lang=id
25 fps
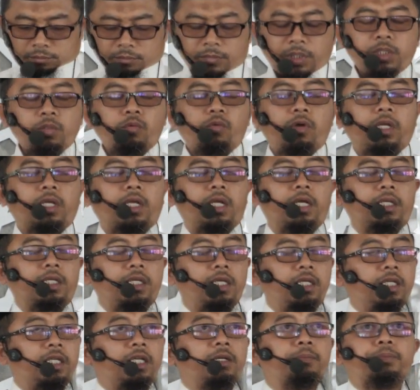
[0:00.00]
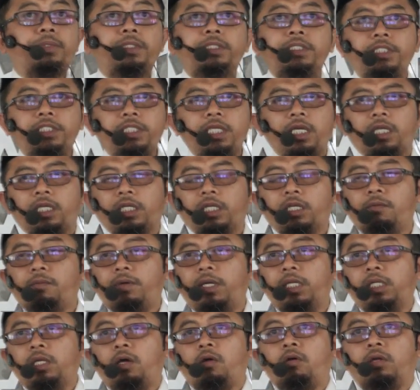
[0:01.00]
menyuarakan kebencian
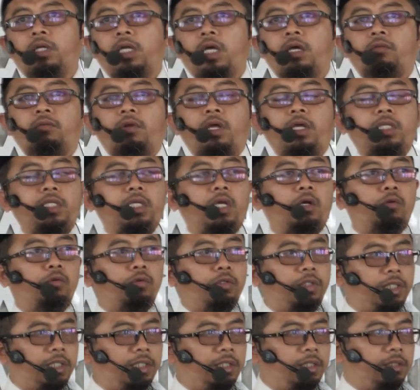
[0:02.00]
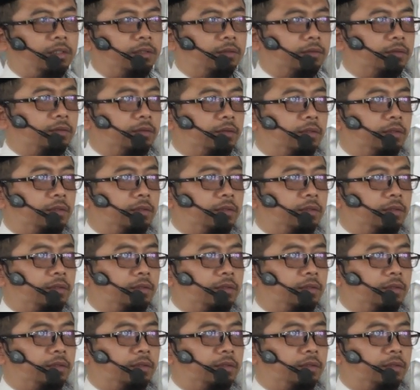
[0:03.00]
kepada orang-orang Yahudi